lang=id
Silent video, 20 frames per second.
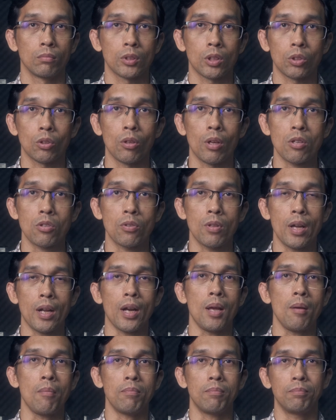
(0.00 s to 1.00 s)

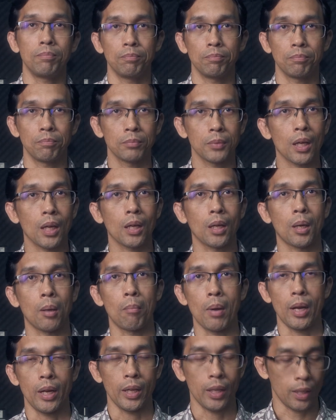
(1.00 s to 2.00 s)
Saudara-saudara,
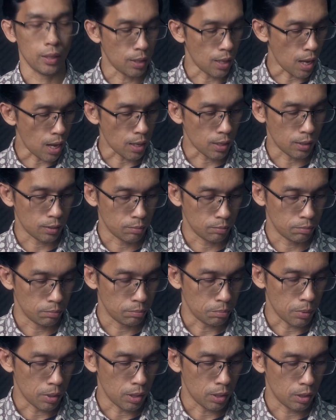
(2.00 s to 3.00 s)
kembali kita
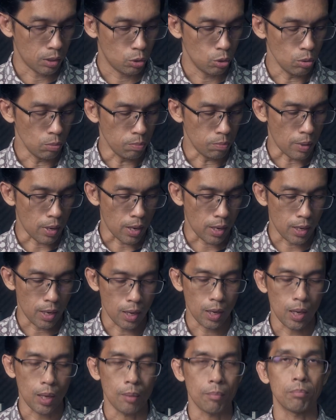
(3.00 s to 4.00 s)
berjumpa
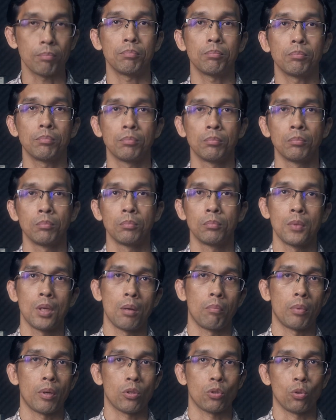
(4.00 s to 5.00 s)
dalam
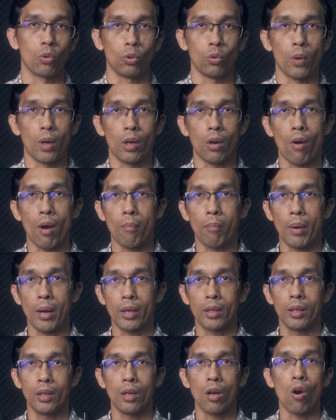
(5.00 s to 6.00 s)
Persekutuan Doa
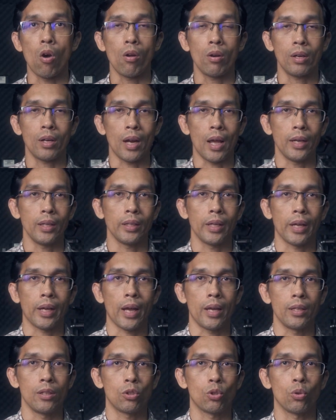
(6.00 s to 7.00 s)
Pagi Online
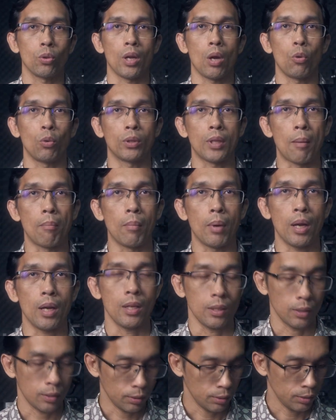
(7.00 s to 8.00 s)
GKI Surya
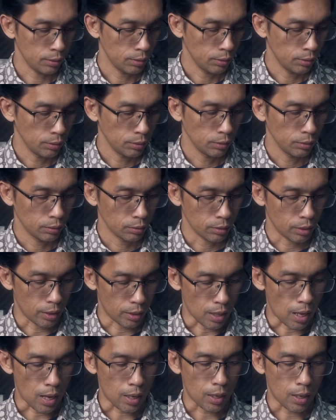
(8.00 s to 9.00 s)
Utama.
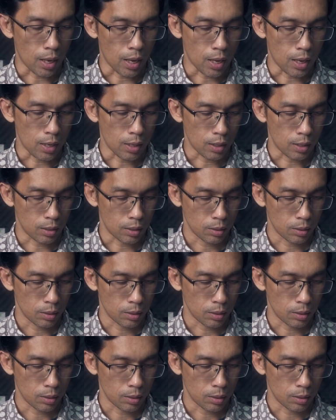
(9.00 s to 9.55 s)
Kita akan